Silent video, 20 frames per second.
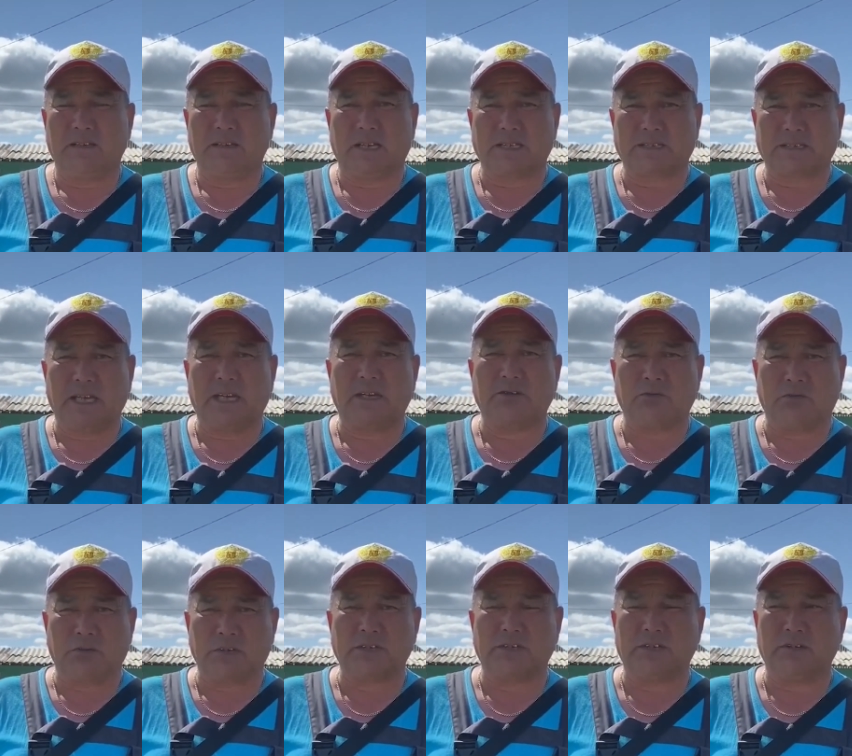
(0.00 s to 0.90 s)
остались
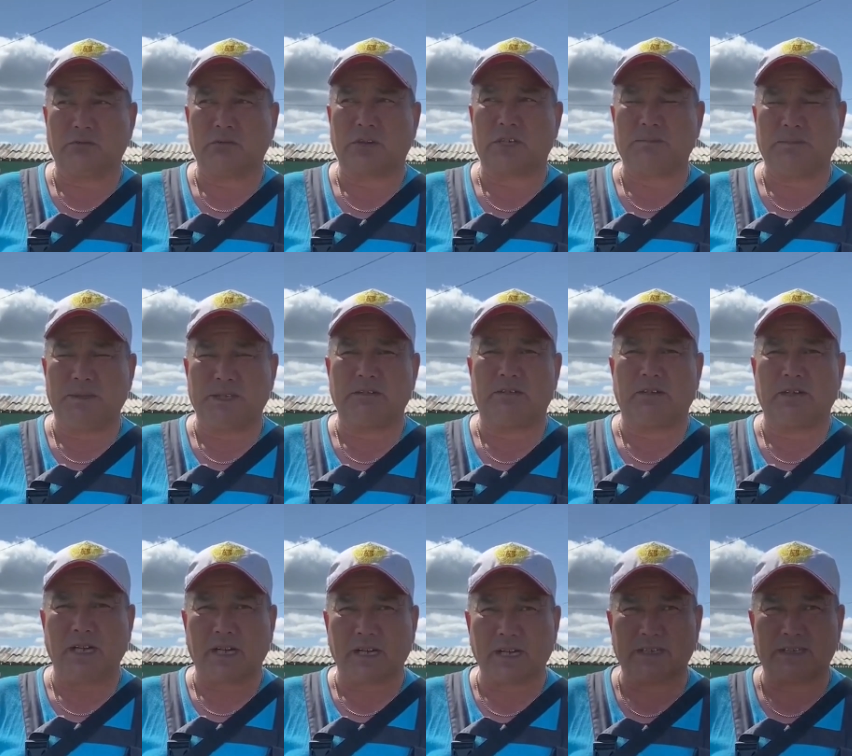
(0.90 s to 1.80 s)
у разбитого
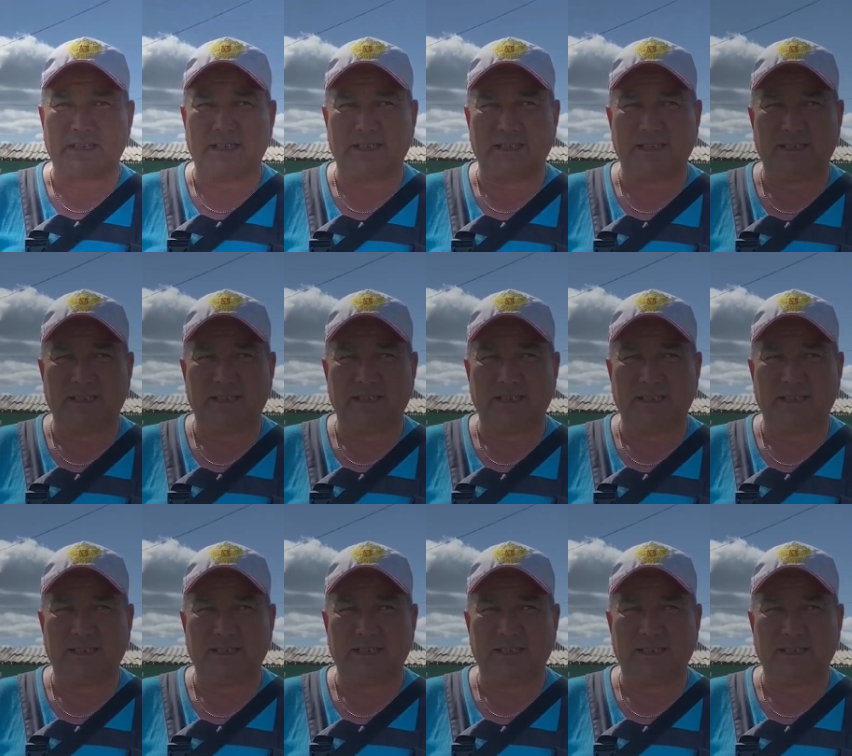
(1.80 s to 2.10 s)
корыта.